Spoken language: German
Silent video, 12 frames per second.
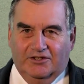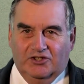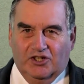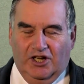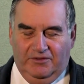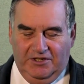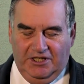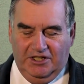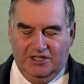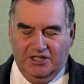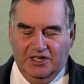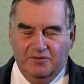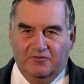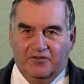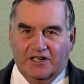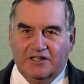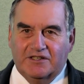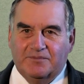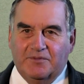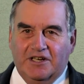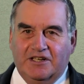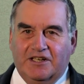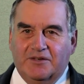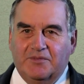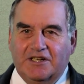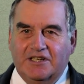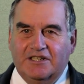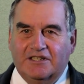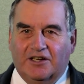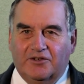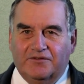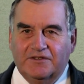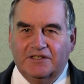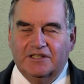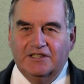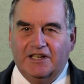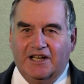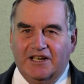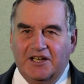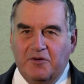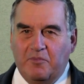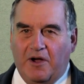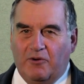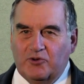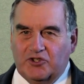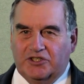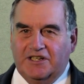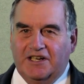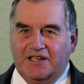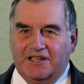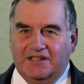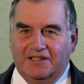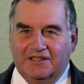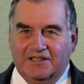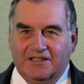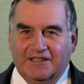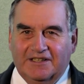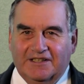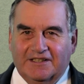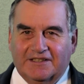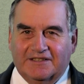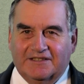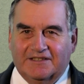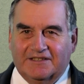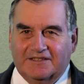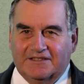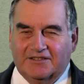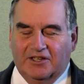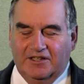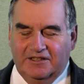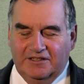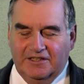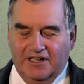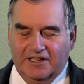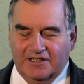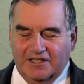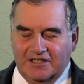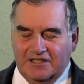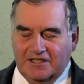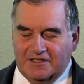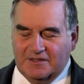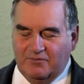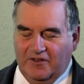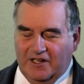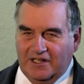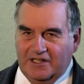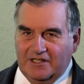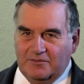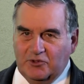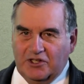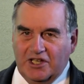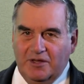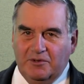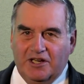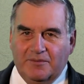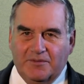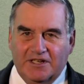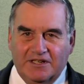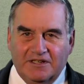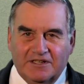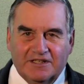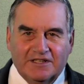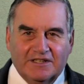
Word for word: Ja, wenn ich nicht im Pfarrhaus bin, dann bin ich auf irgendeiner Baustelle. Solange ich jetzt Pfarrer in Burg Ebrach bin,